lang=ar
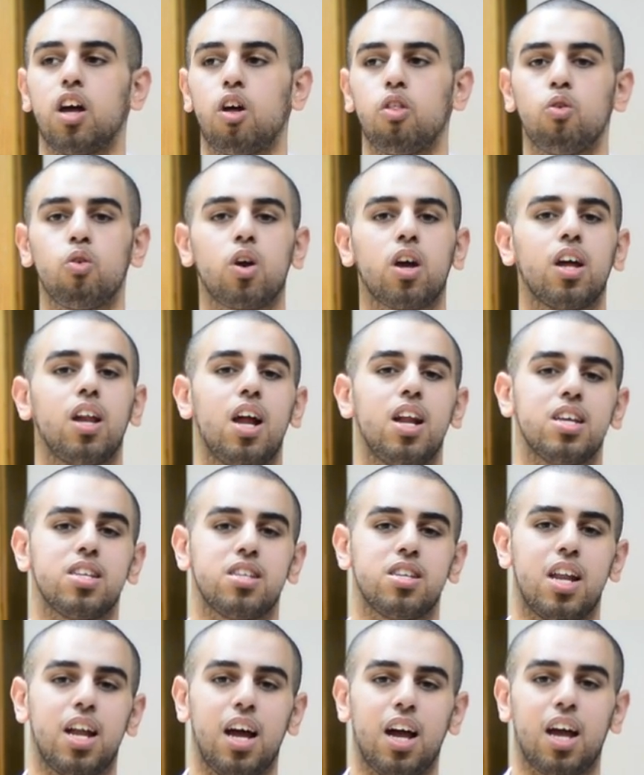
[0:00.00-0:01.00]
تاخذونه خلال
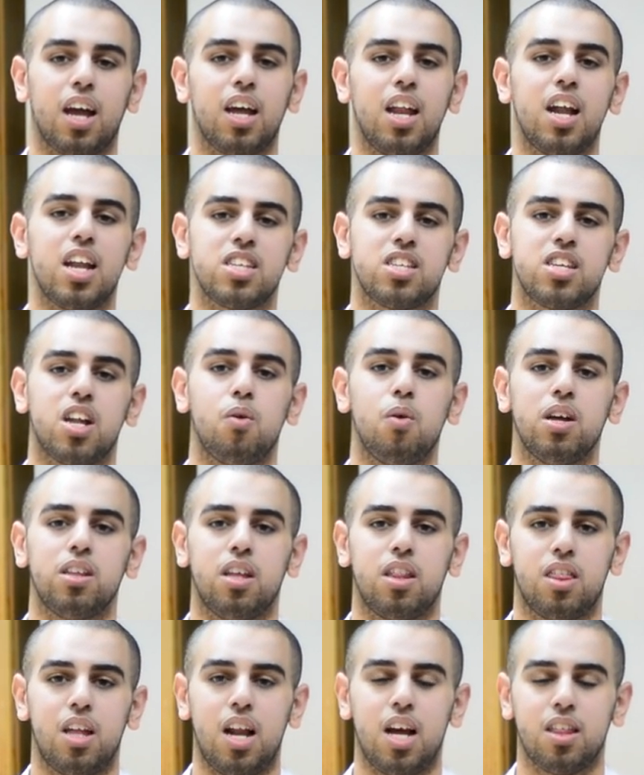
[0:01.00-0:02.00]
السنه خلال السنوات
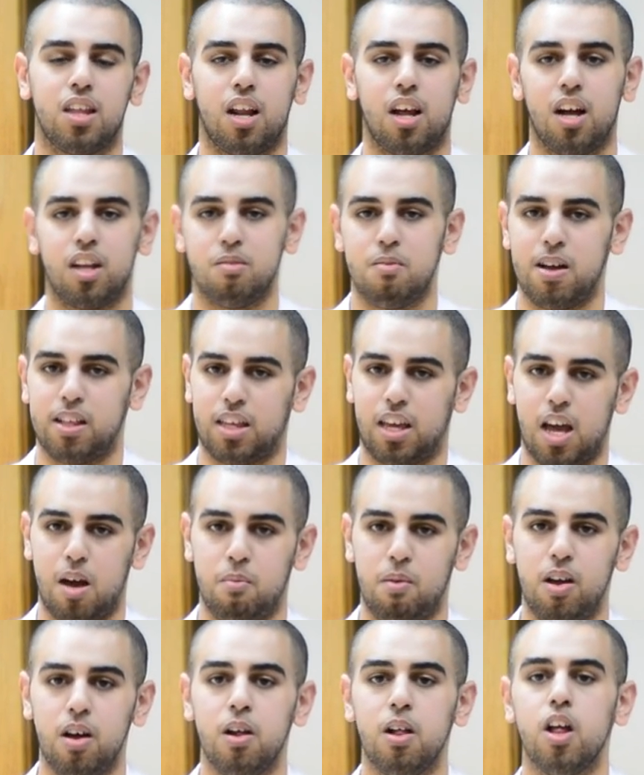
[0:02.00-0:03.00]
الثلاثه القادمات
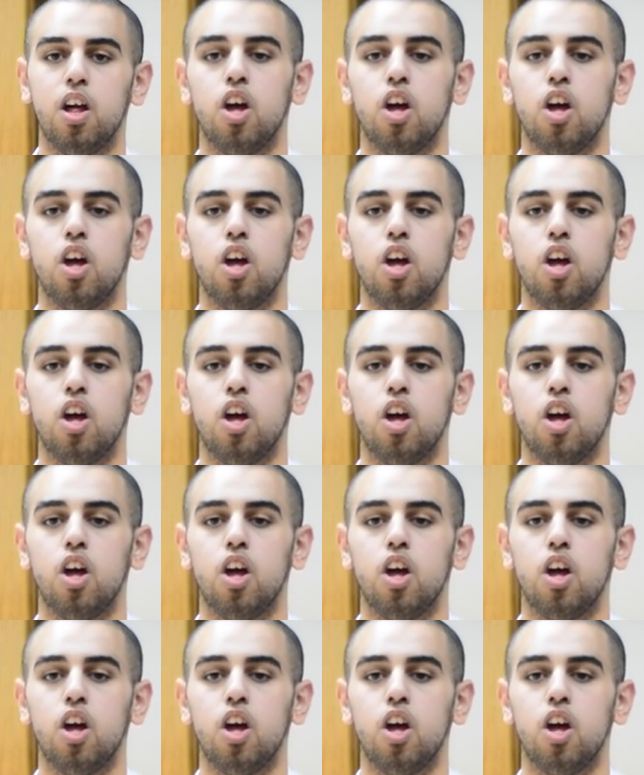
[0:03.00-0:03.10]
كامله